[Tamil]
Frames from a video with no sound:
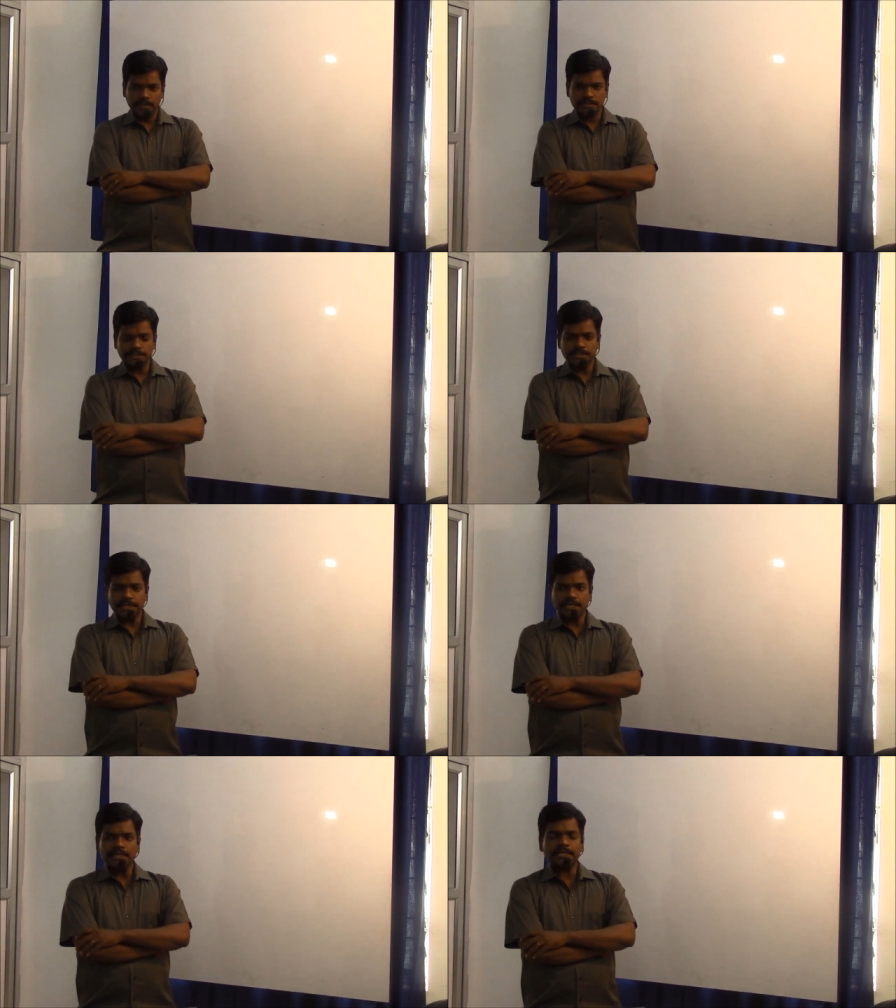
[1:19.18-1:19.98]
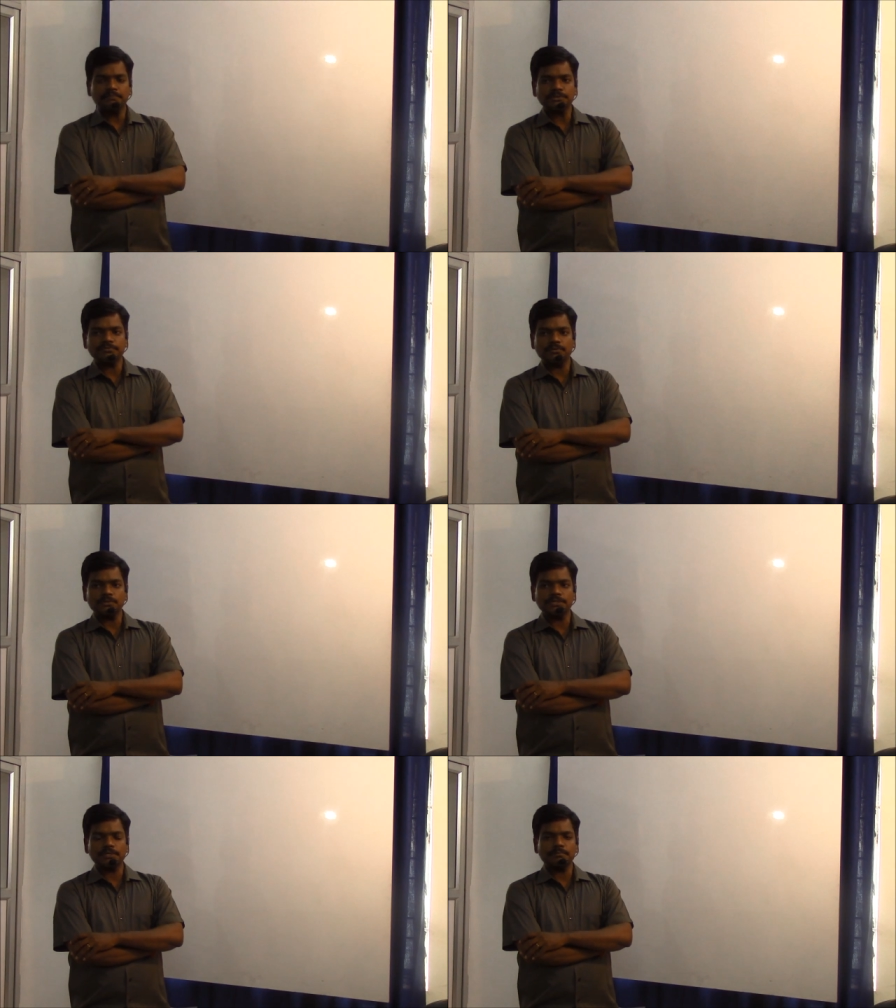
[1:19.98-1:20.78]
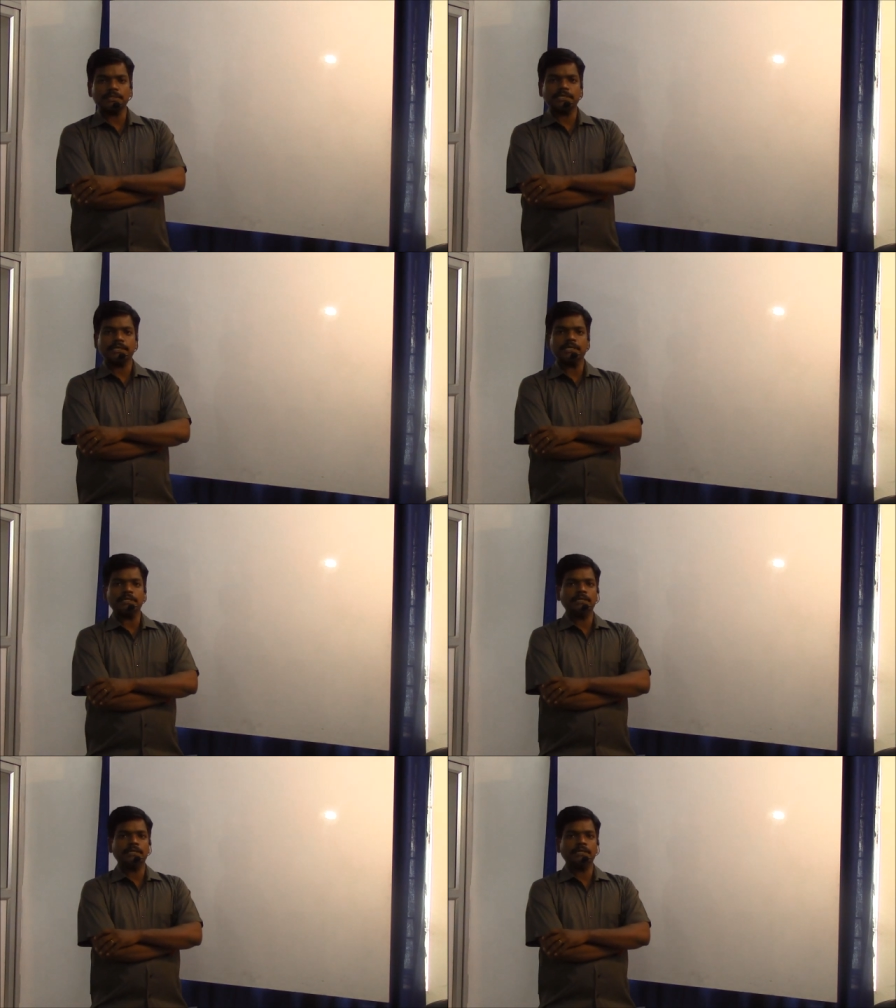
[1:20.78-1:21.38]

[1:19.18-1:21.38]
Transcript: ஸோ ஜென்ரலாக டைப்ஸ் ஆஃப் லோட் செல்னு பார்த்தீங்கன்னா